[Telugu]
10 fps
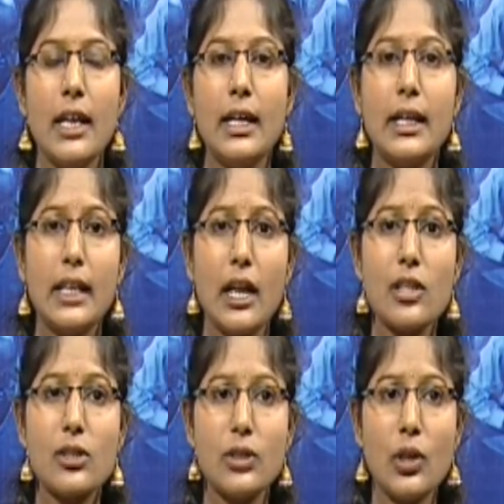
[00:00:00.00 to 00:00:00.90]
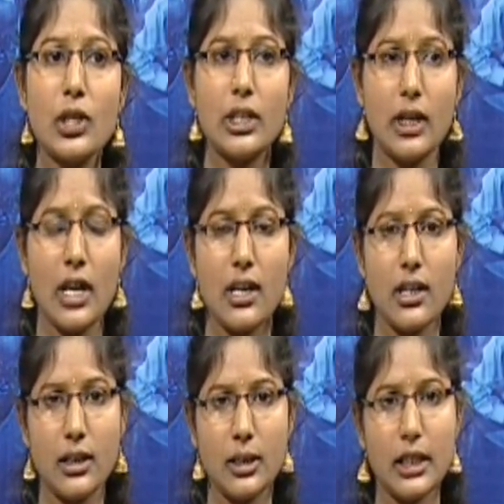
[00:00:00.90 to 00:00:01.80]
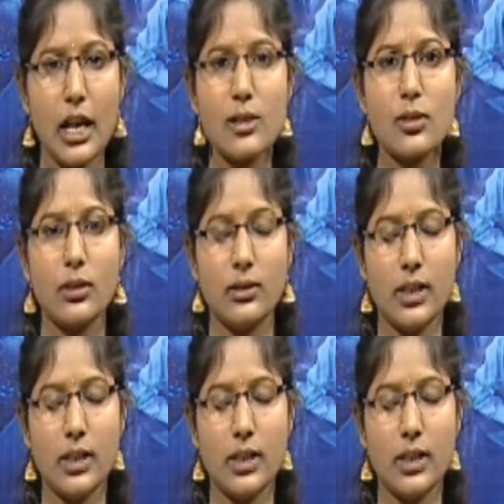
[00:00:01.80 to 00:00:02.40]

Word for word: He also uh, he also